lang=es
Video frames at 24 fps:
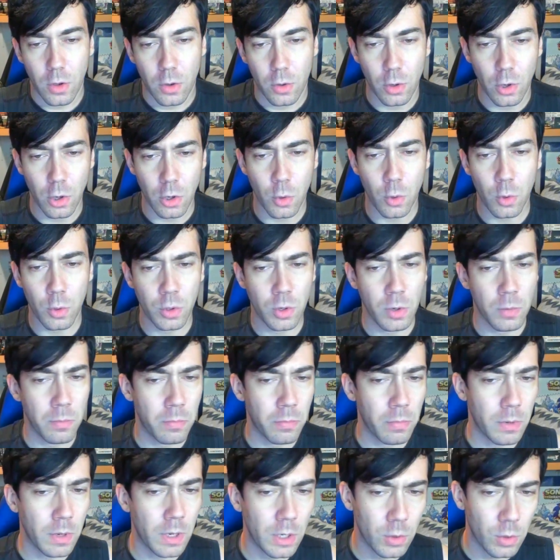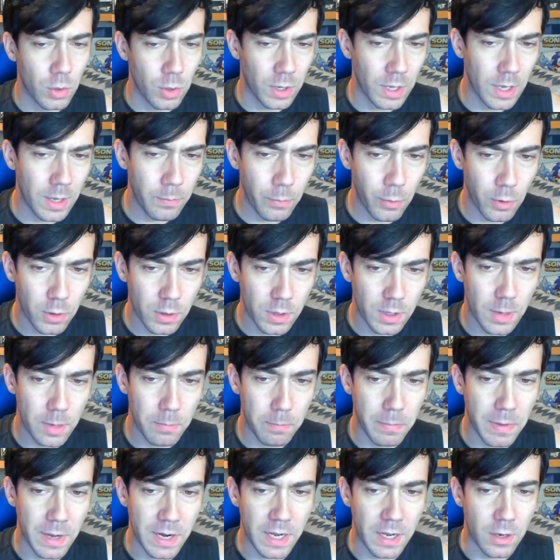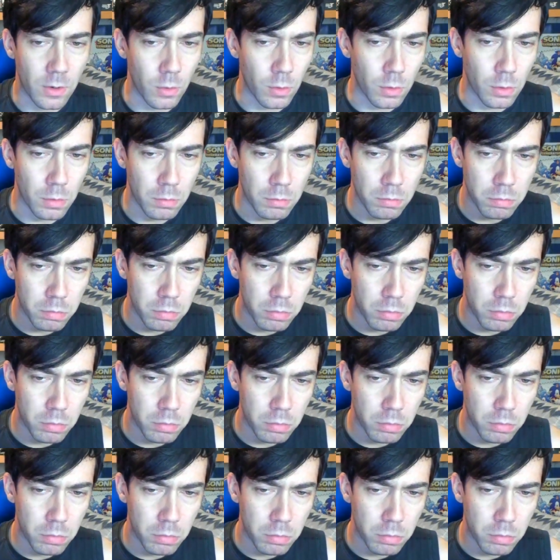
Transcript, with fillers: Goku y su, y su equipo entran en pánico.